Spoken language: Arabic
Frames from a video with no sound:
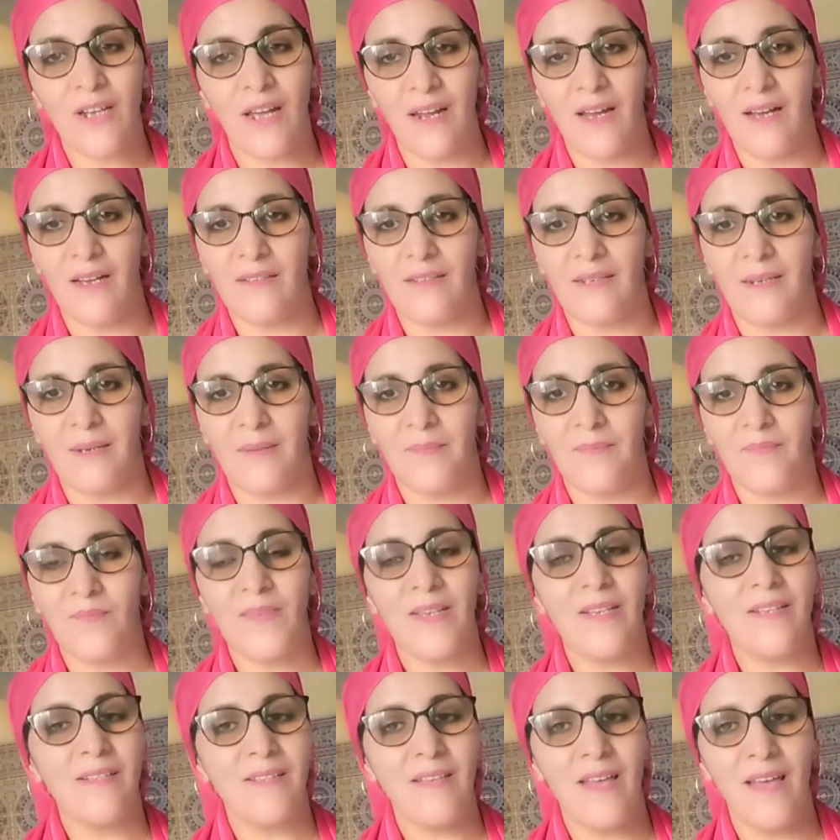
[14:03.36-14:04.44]
تغلاضي
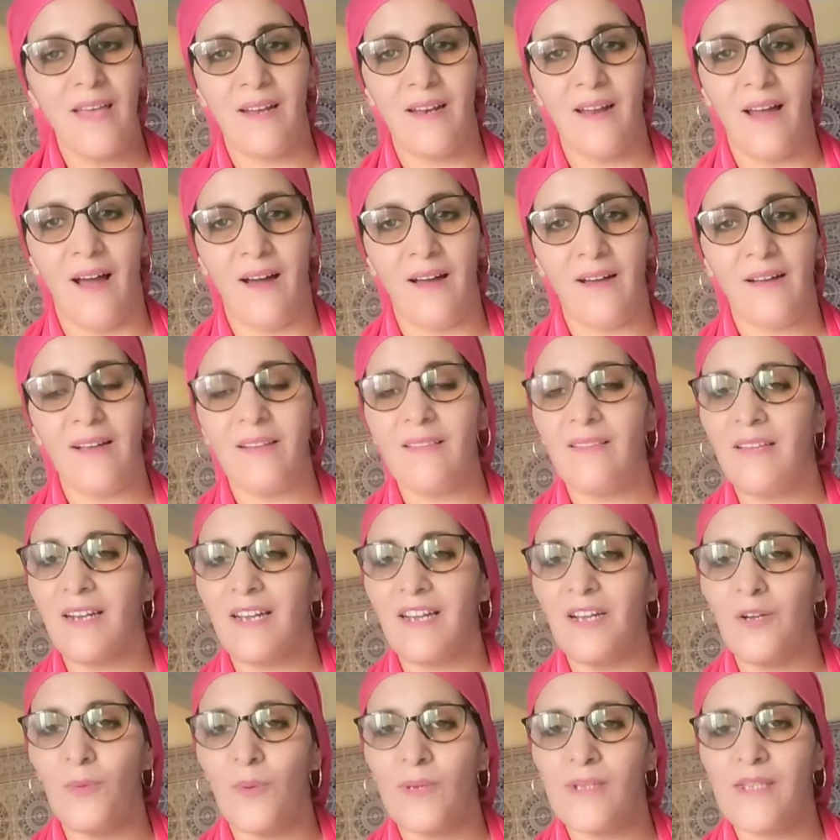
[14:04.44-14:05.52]
ساهله كديري
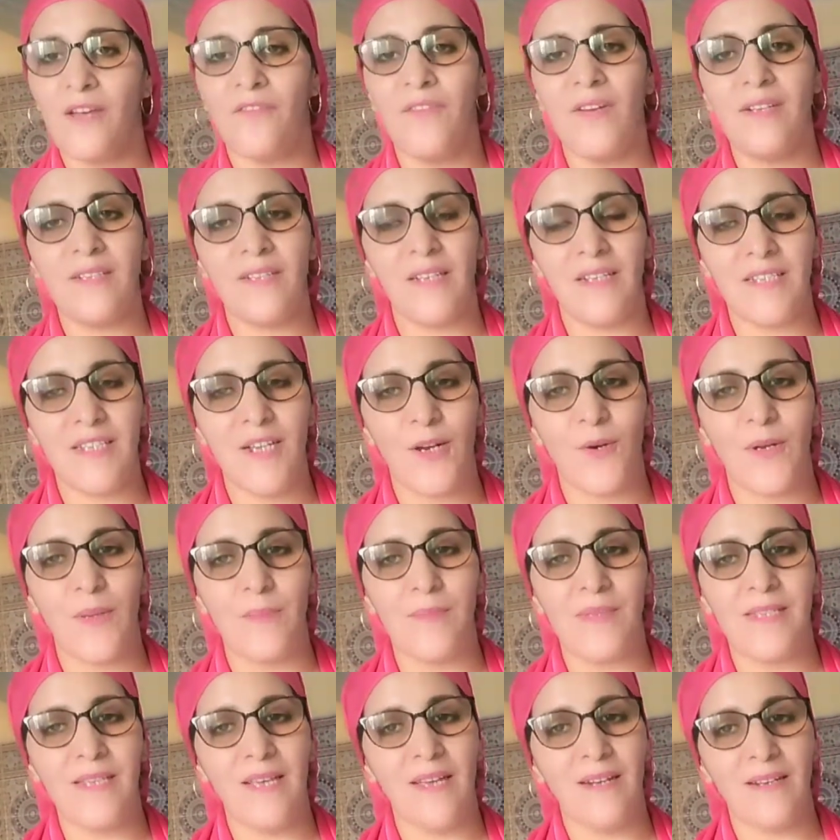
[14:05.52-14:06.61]
غير وصفات كتاكلي
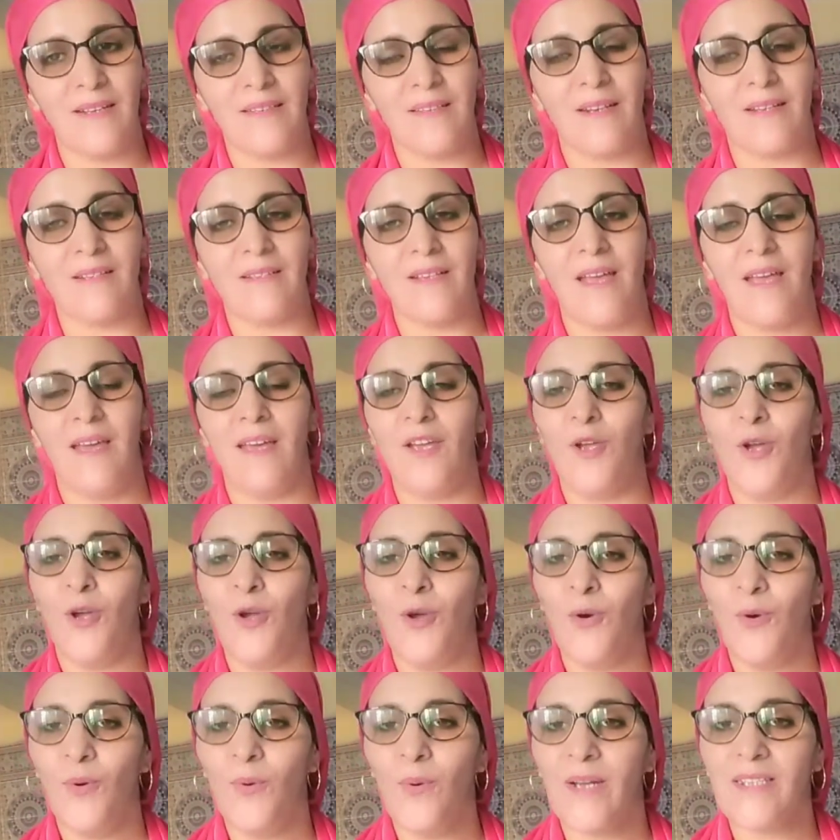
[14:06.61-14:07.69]
مزيان كترتاحي
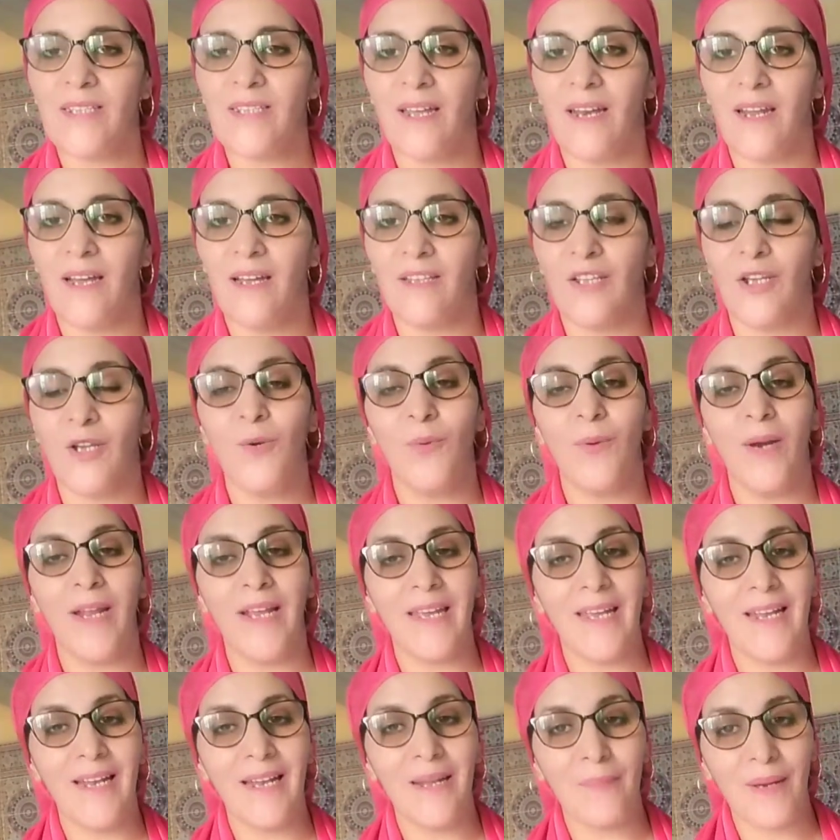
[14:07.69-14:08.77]
وكتغلاضي
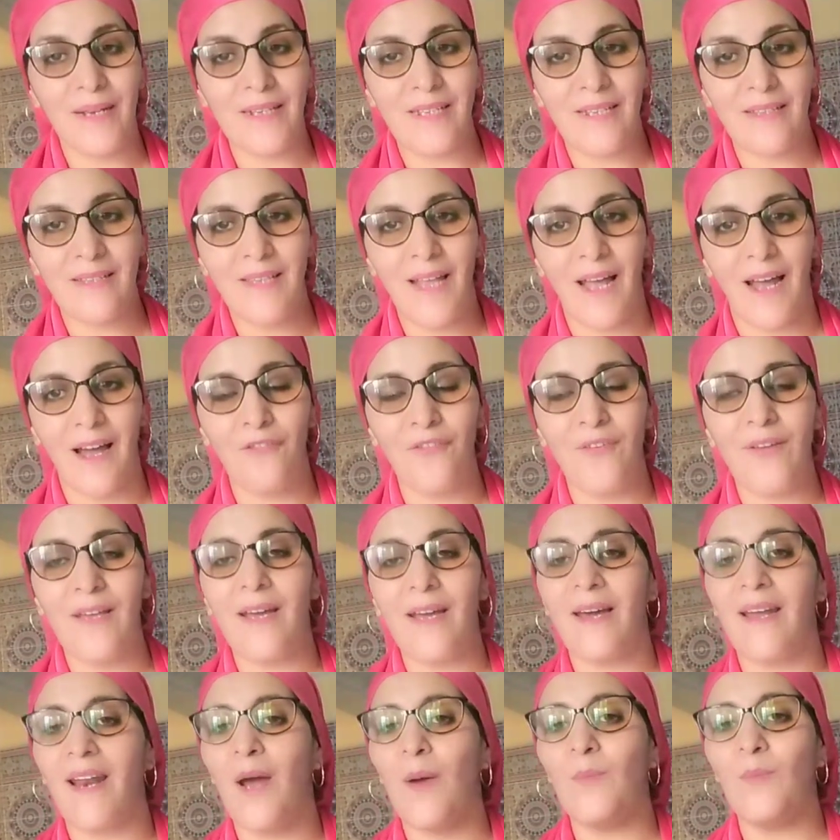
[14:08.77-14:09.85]
ولكن الا بغيتي
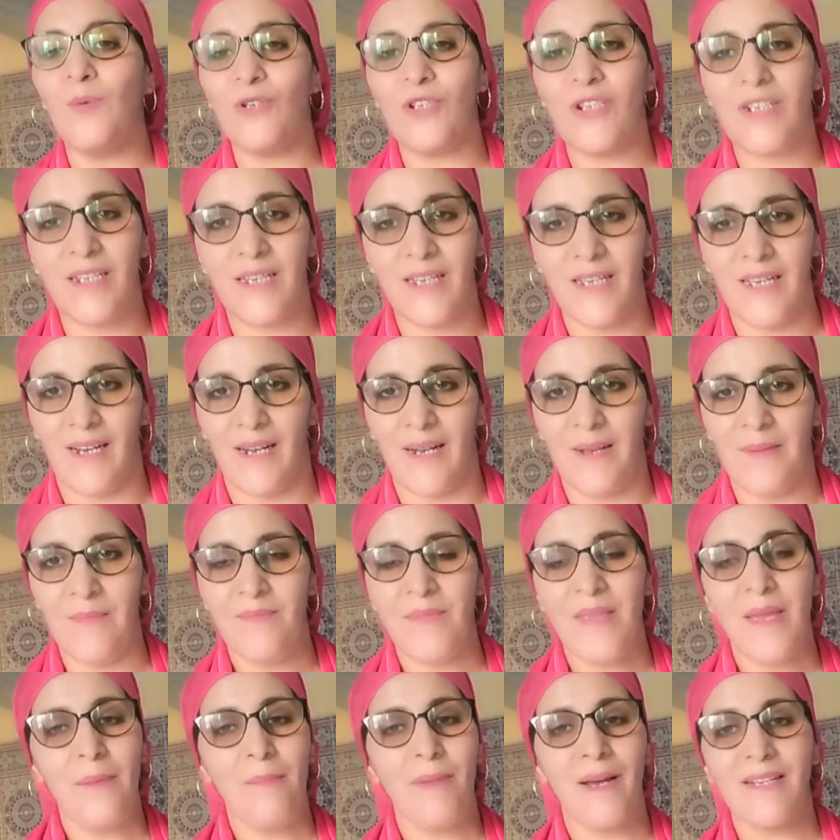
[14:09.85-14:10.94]
تضعفي راه مشكل
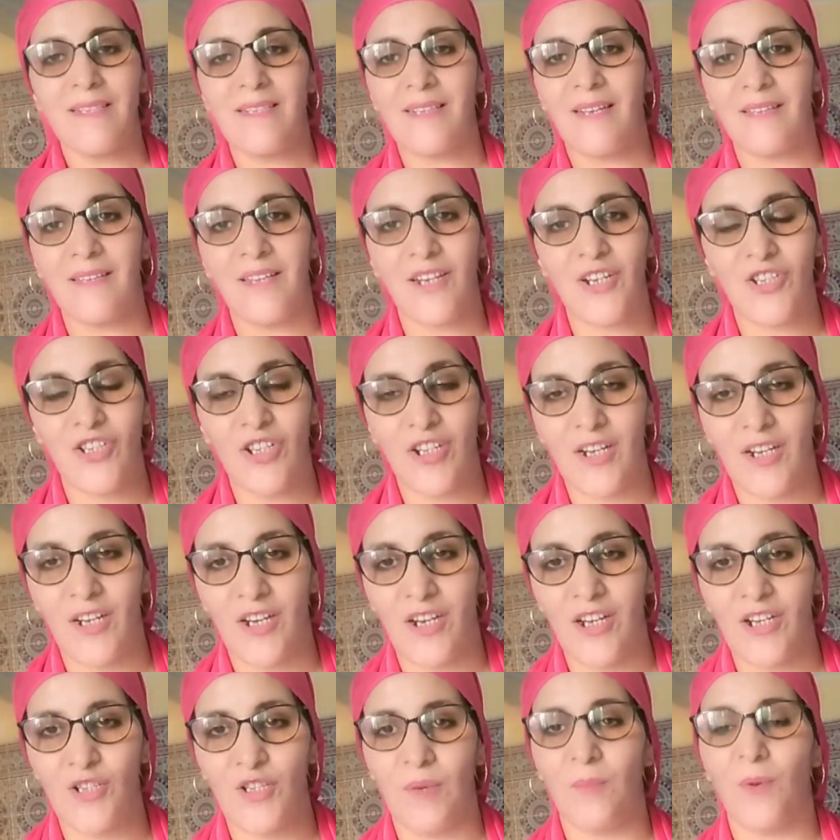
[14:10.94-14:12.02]
ما كتقدريش ديري
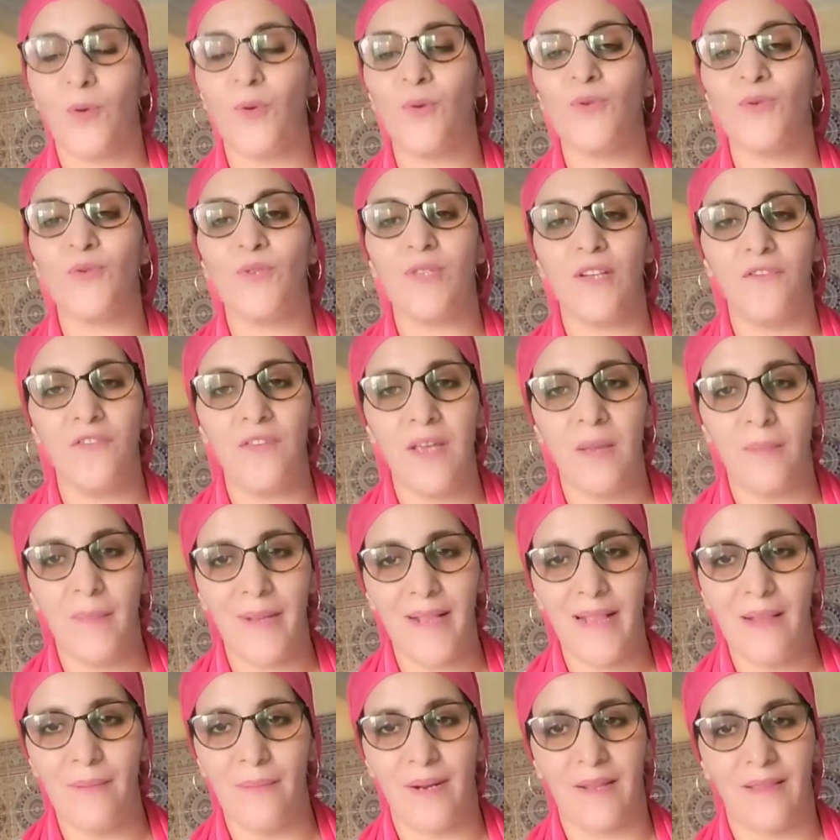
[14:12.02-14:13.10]
الريجيم خصوصا في
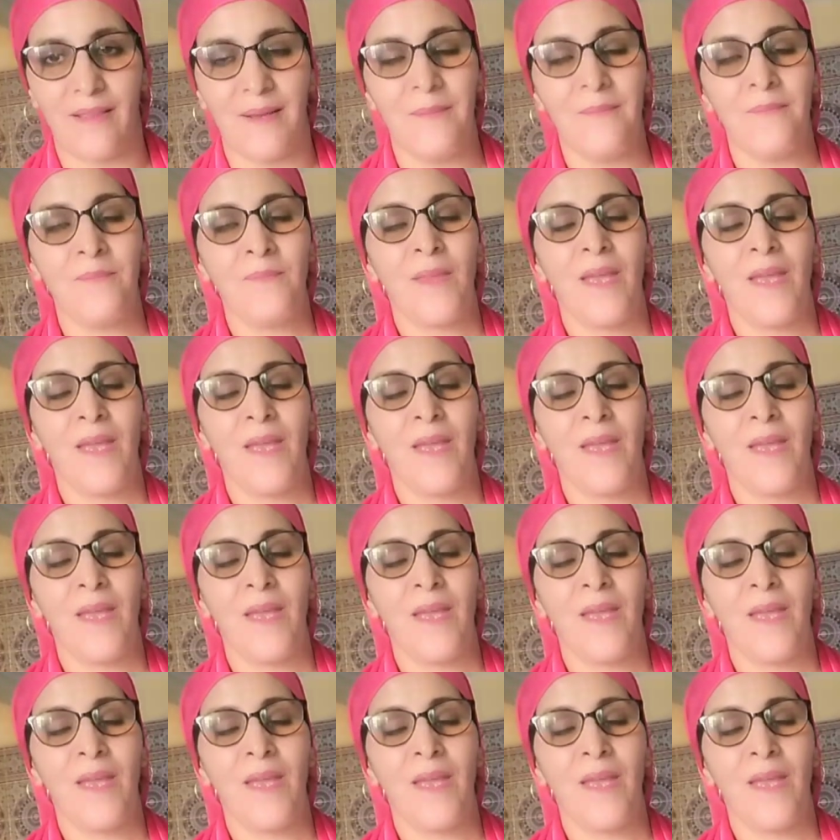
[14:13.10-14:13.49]
ايامات البرد